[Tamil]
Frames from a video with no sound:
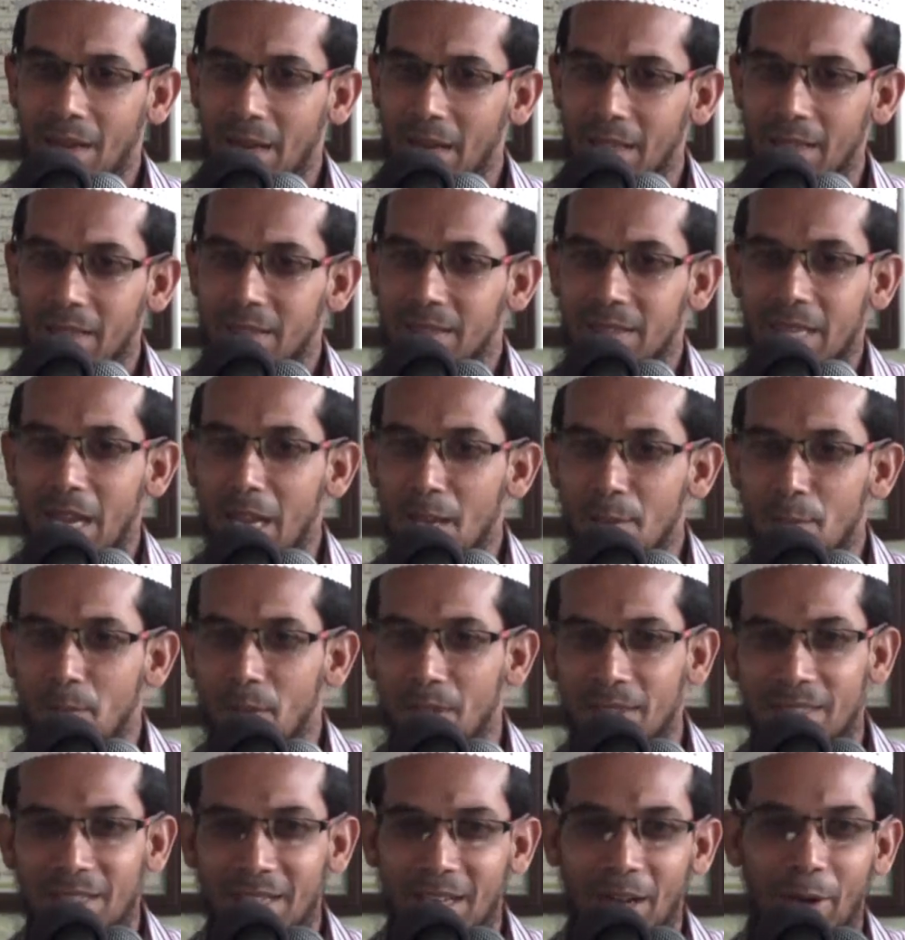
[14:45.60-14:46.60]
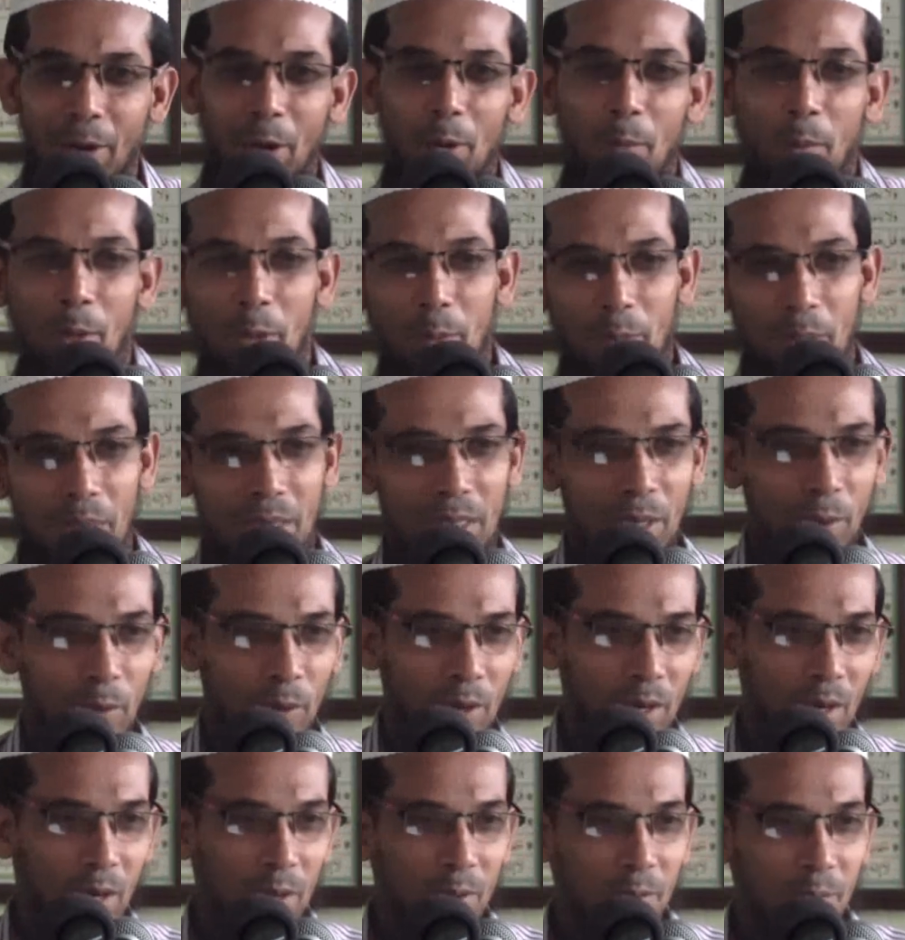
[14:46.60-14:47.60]
அதை தாய் பார்த்தா கவலைப்பட மாட்டா
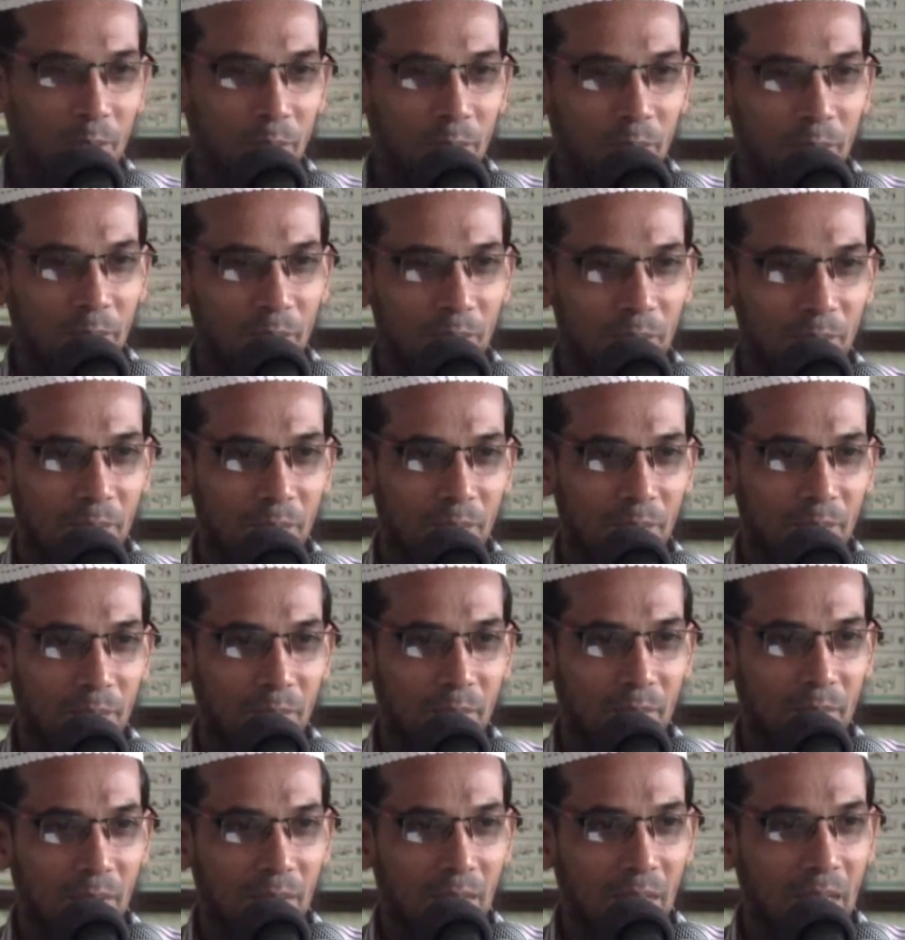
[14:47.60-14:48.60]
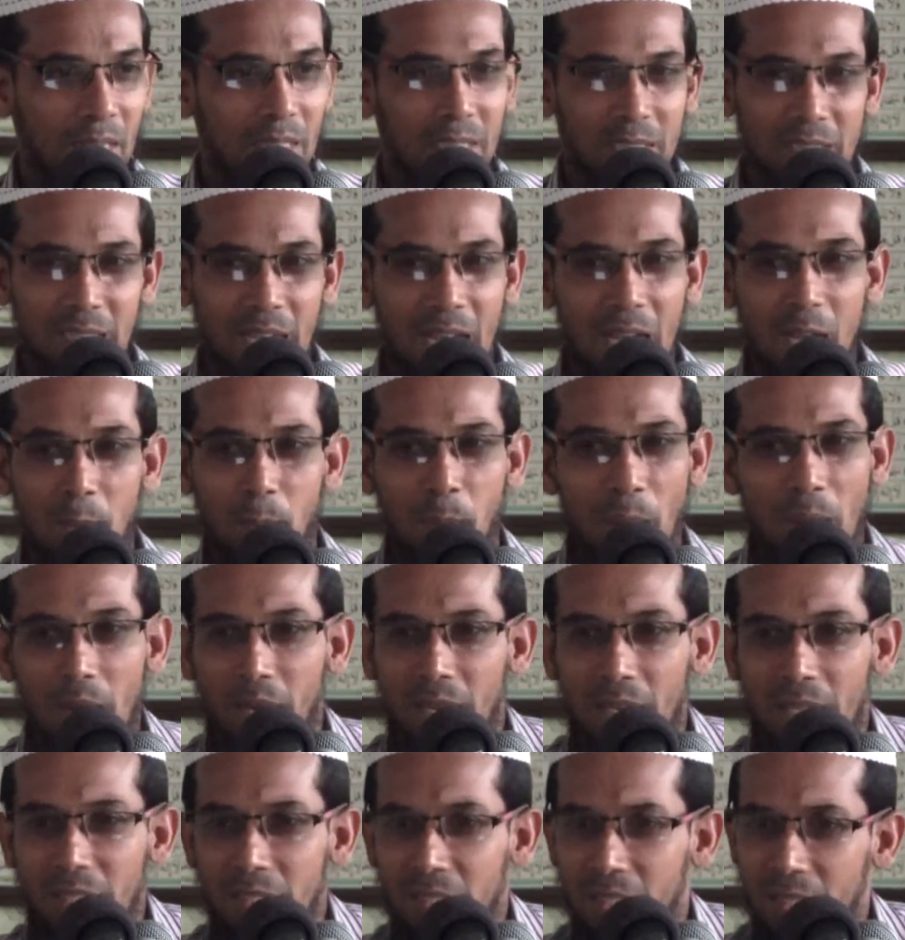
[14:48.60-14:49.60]
ஒரு நாளும் அந்த தாய்
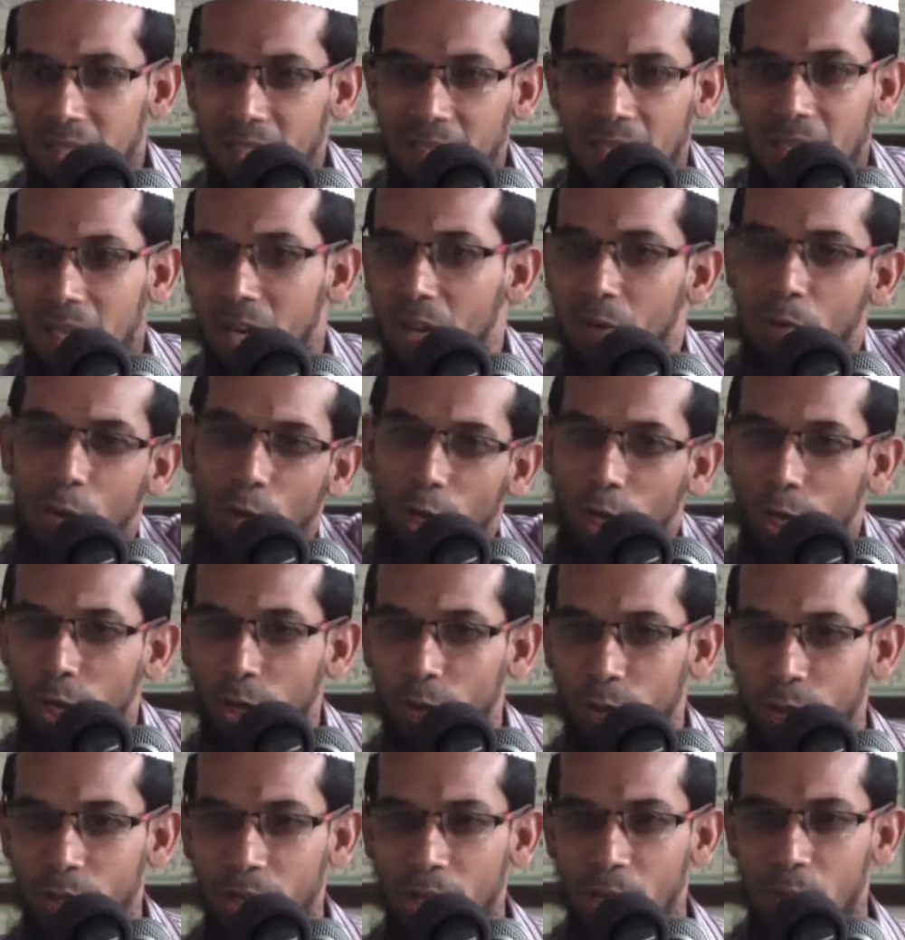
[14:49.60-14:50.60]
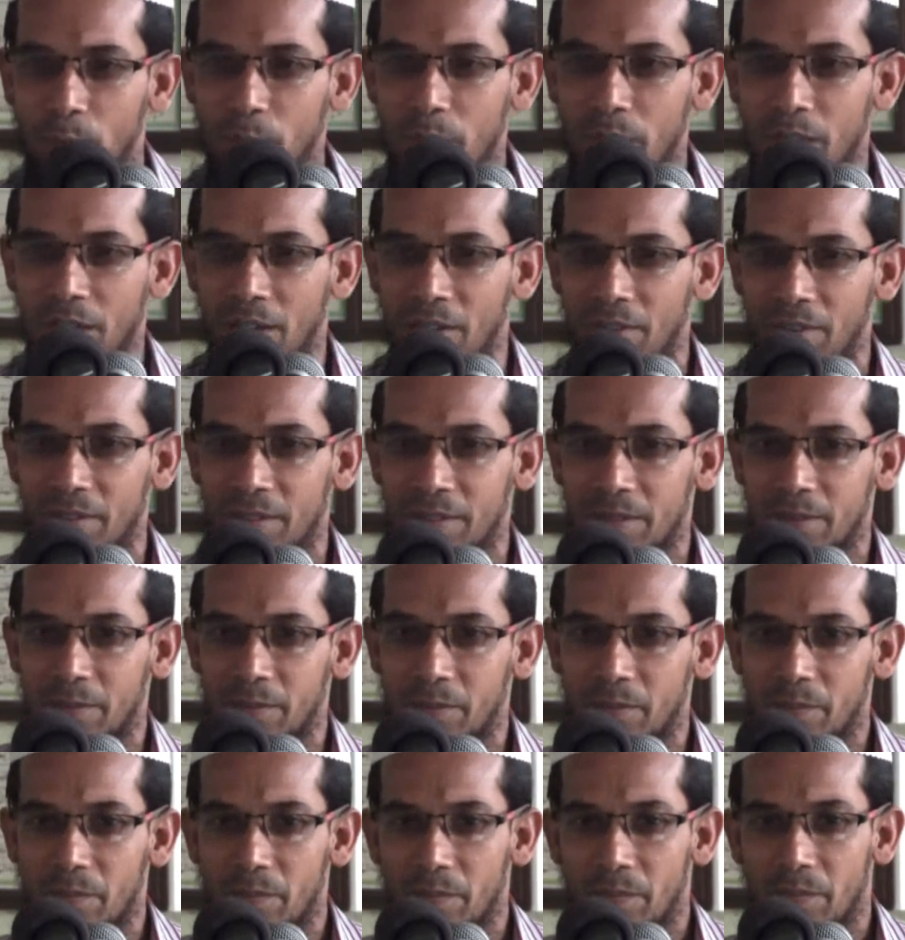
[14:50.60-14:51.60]
பார்க்குறதுக்கு இருக்கிறாவோ இல்லையோ தெரியாம முதலாவது
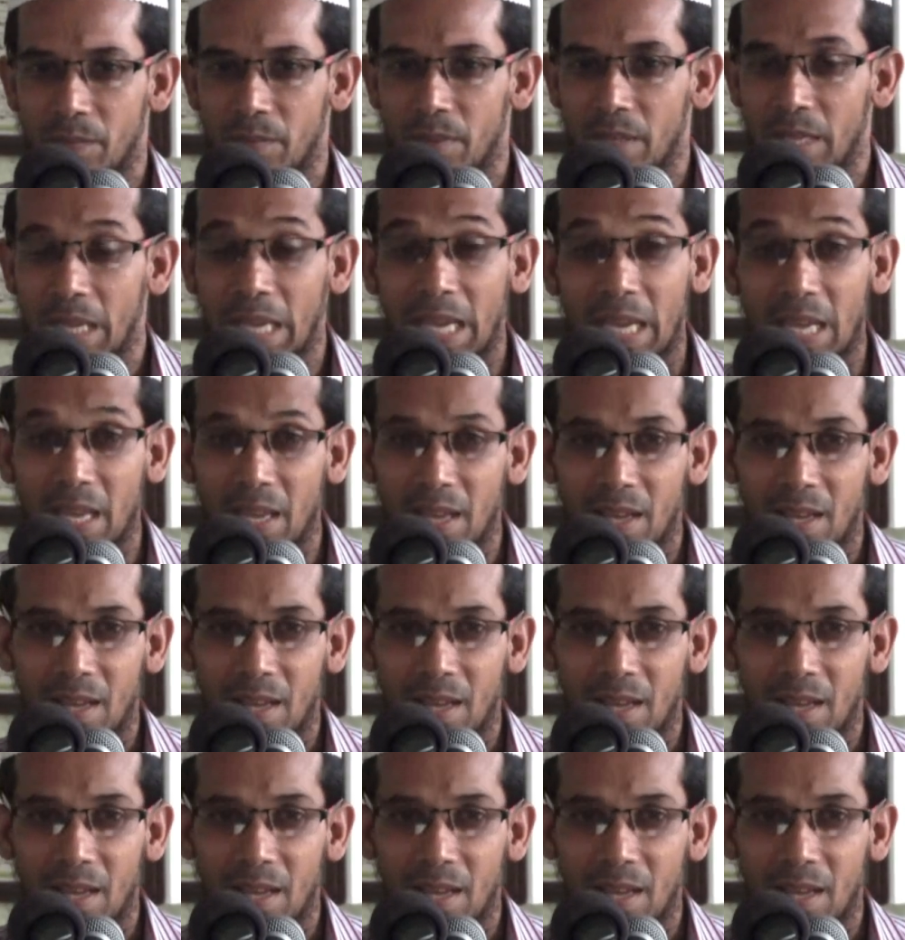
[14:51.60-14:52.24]
ஏ